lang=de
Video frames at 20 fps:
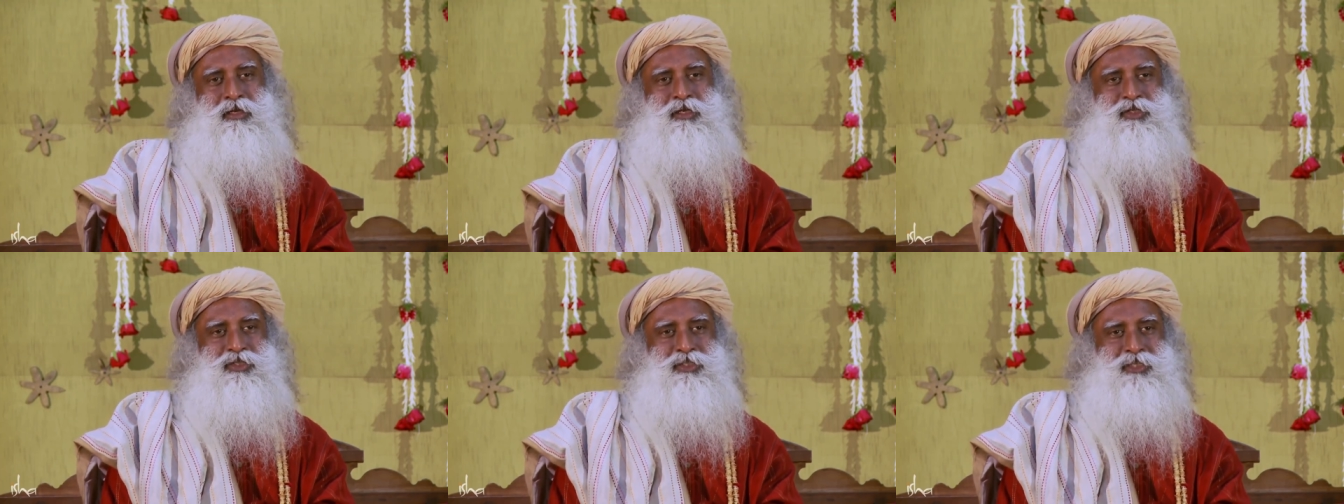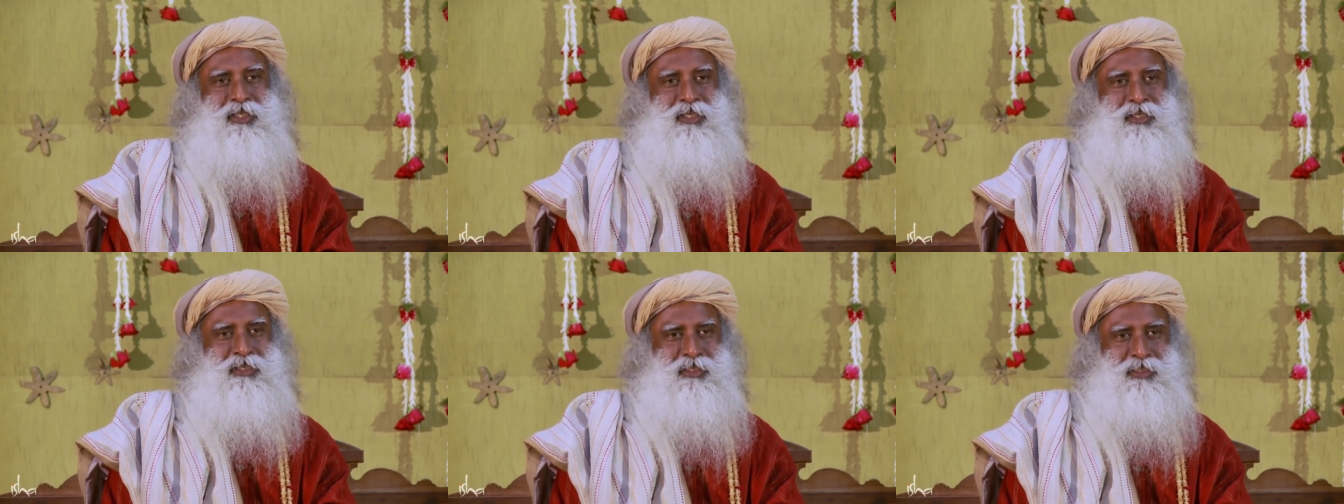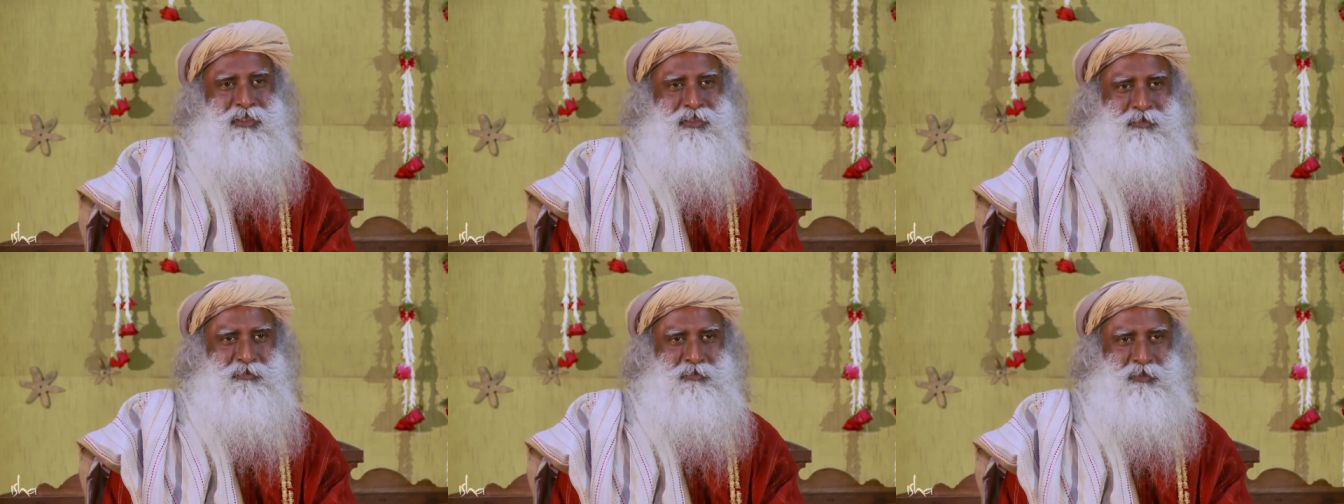
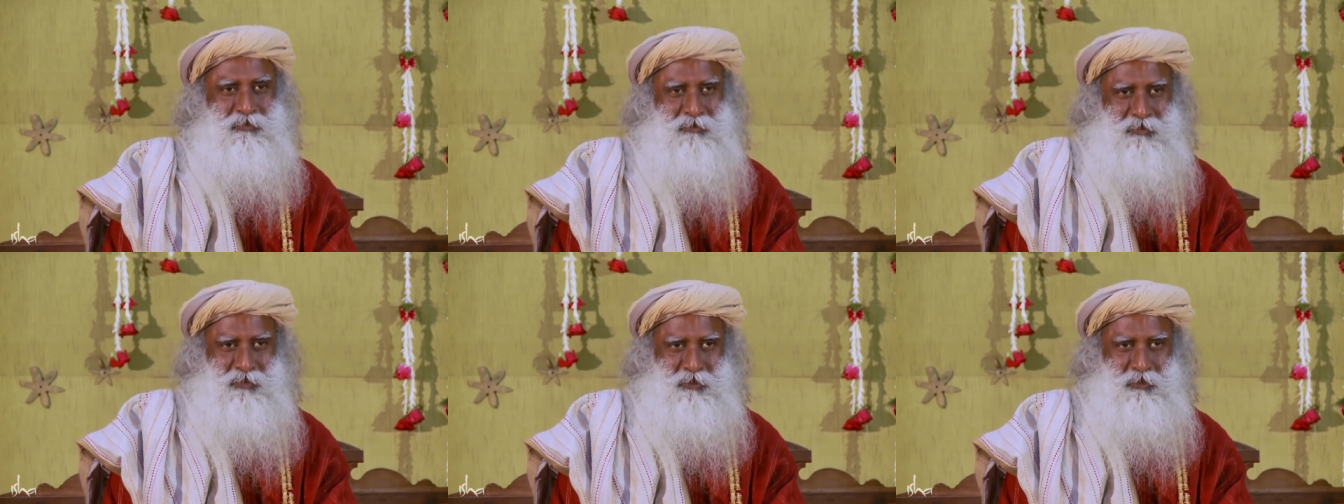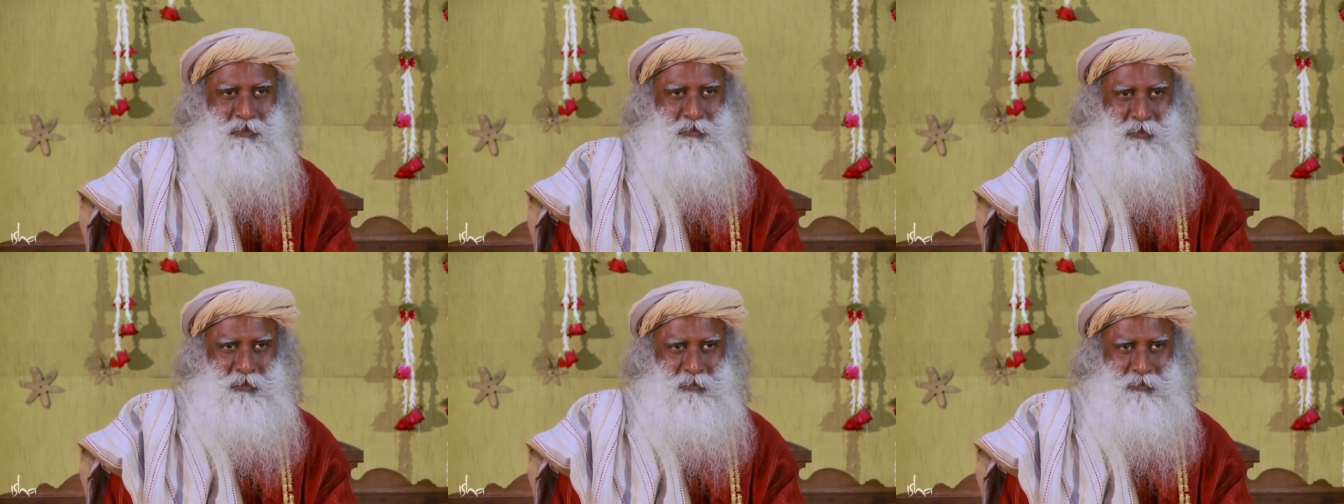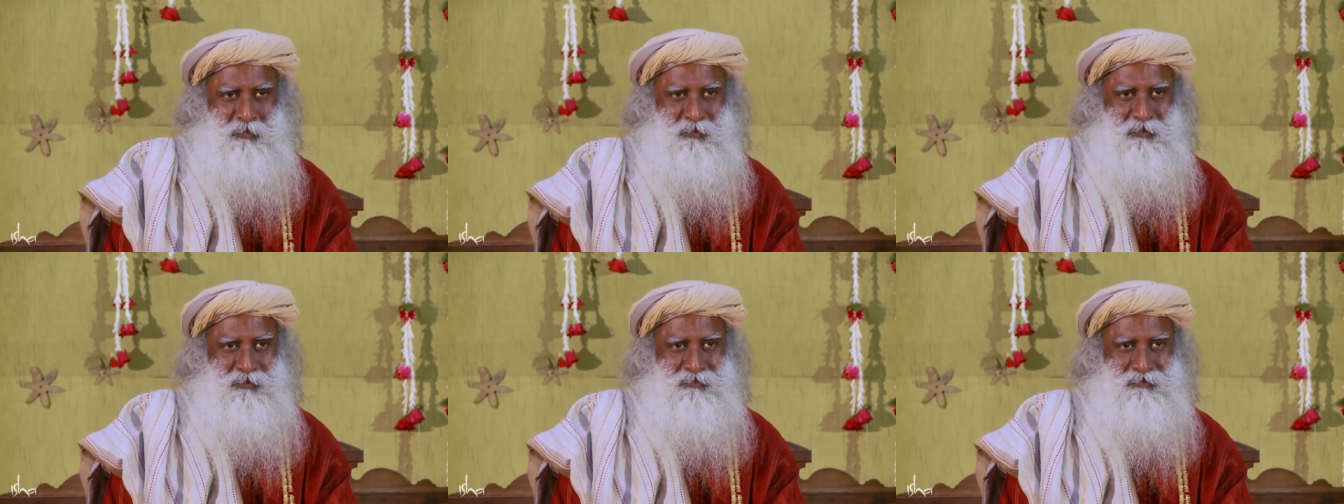Vereinbarung zwischen
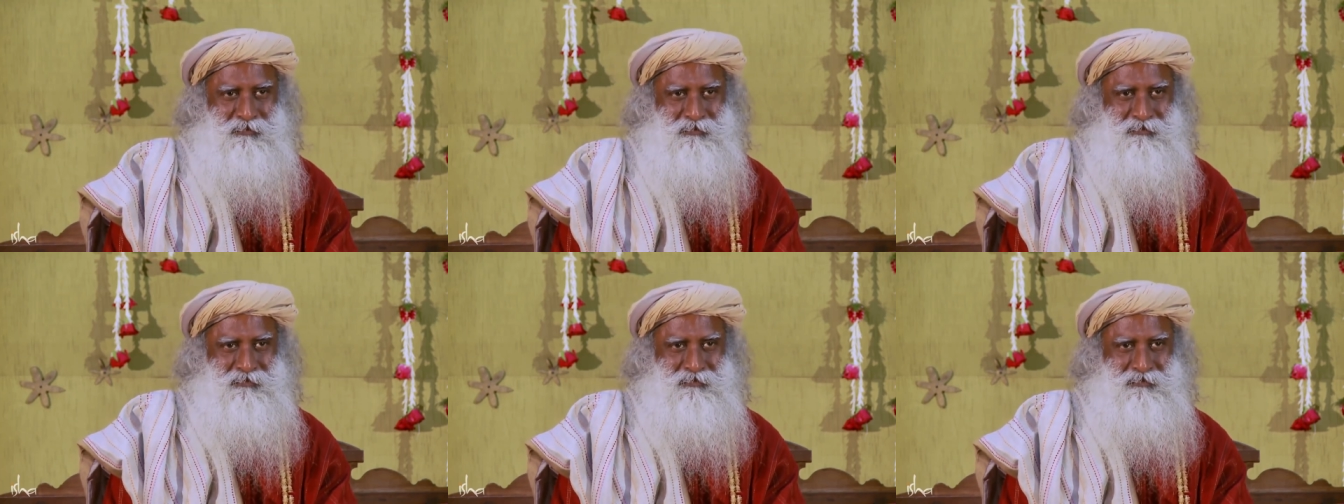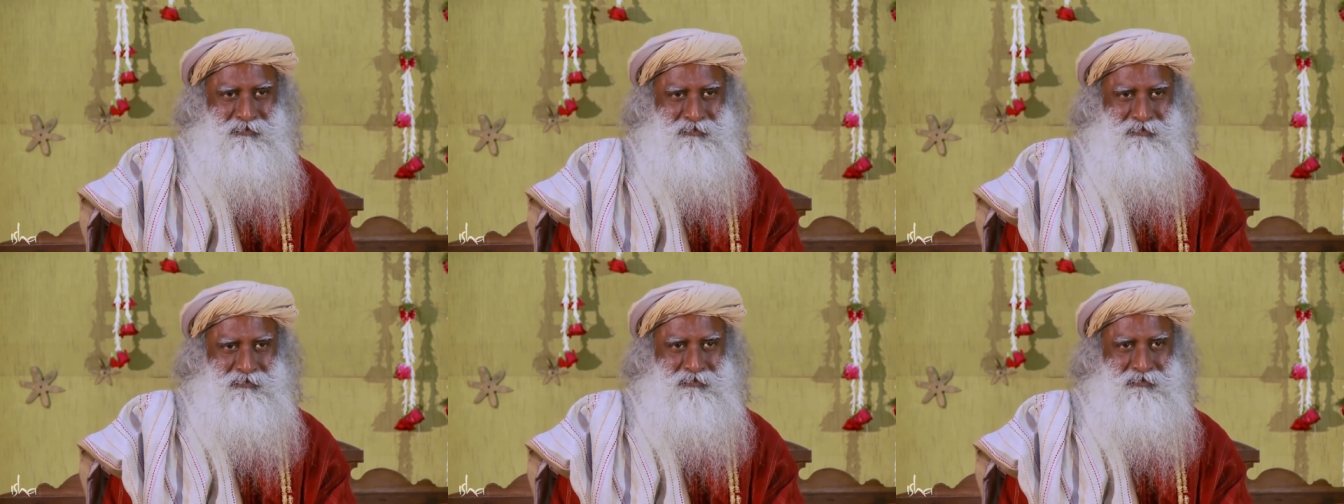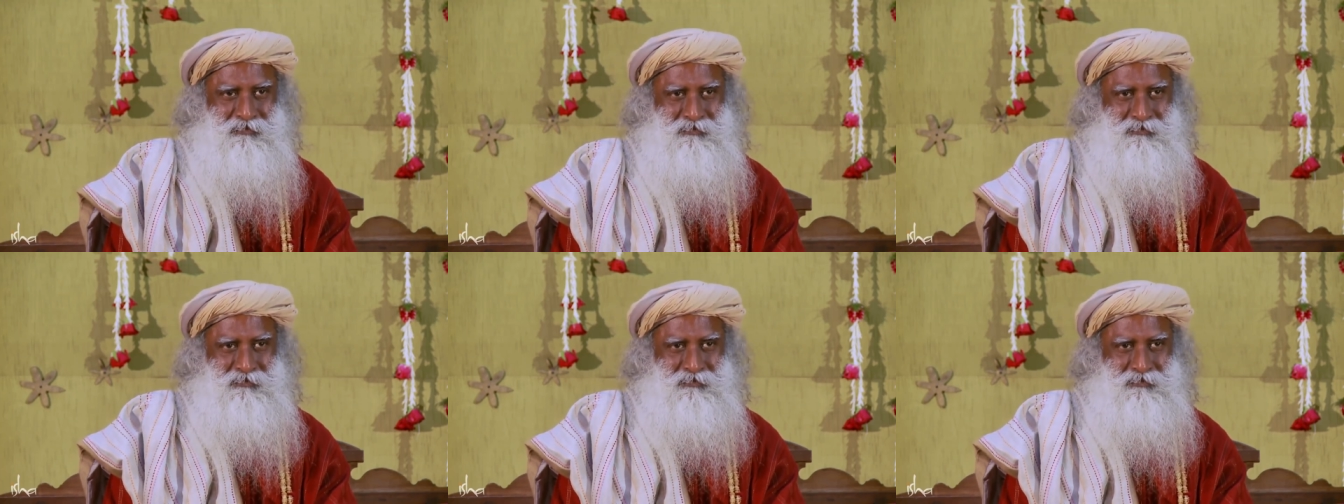zwei Menschen.